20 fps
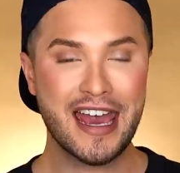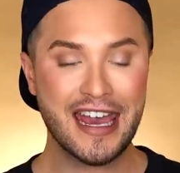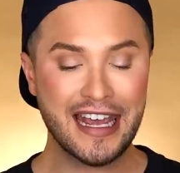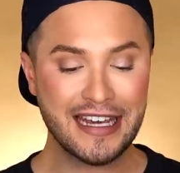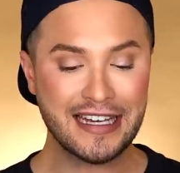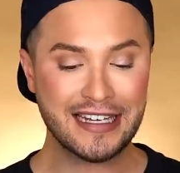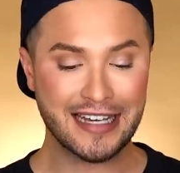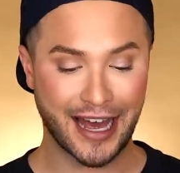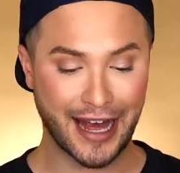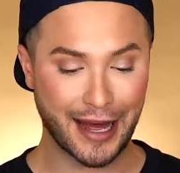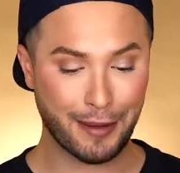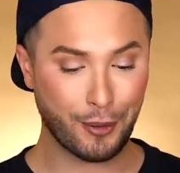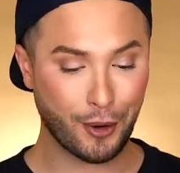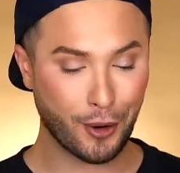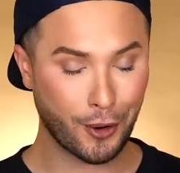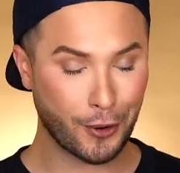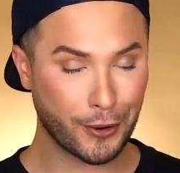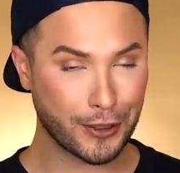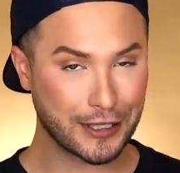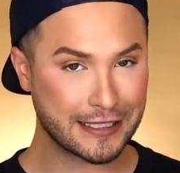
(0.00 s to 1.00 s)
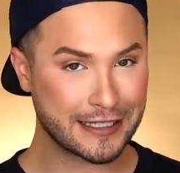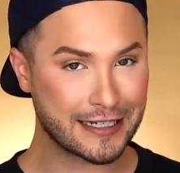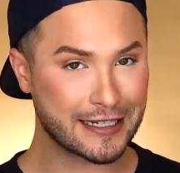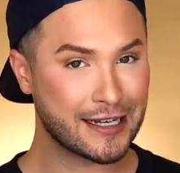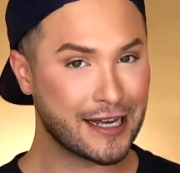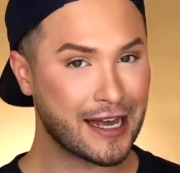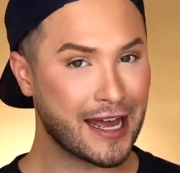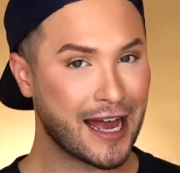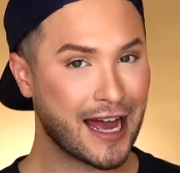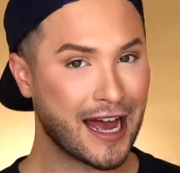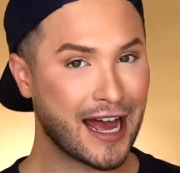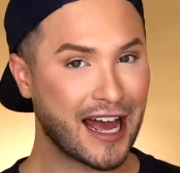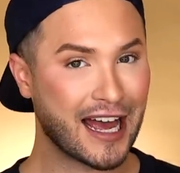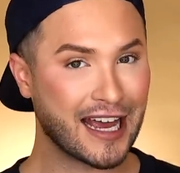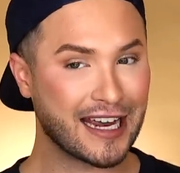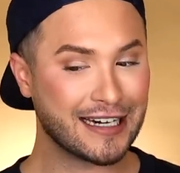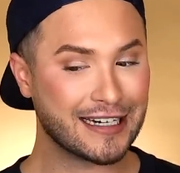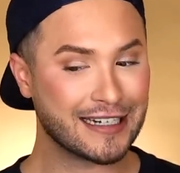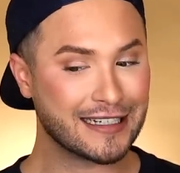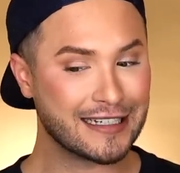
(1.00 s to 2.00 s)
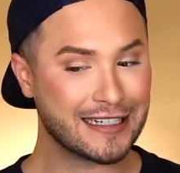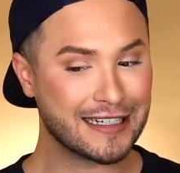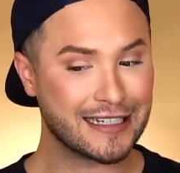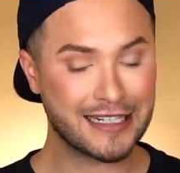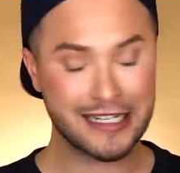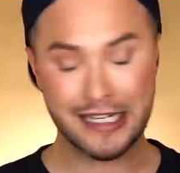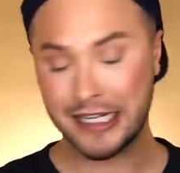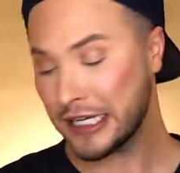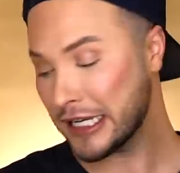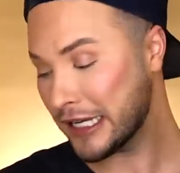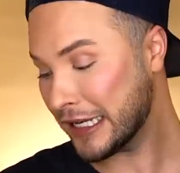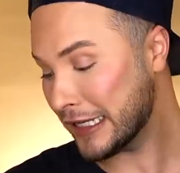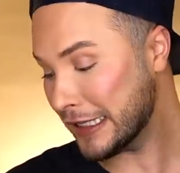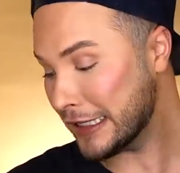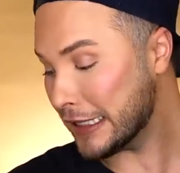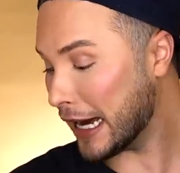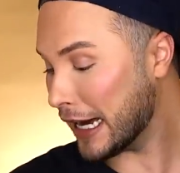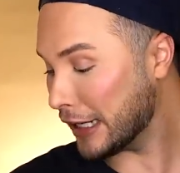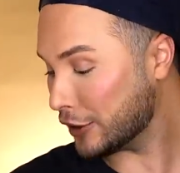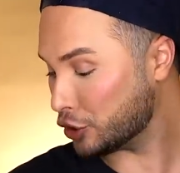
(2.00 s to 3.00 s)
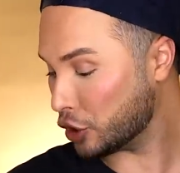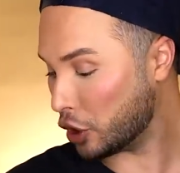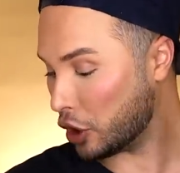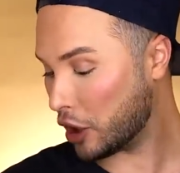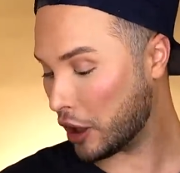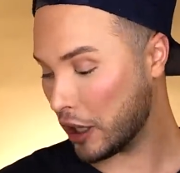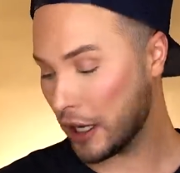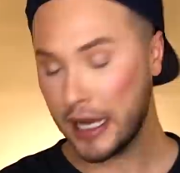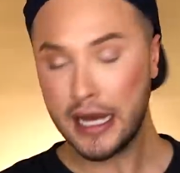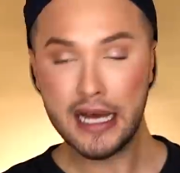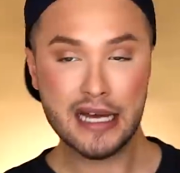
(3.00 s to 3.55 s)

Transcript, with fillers: Ich habe heute einen, ja doch,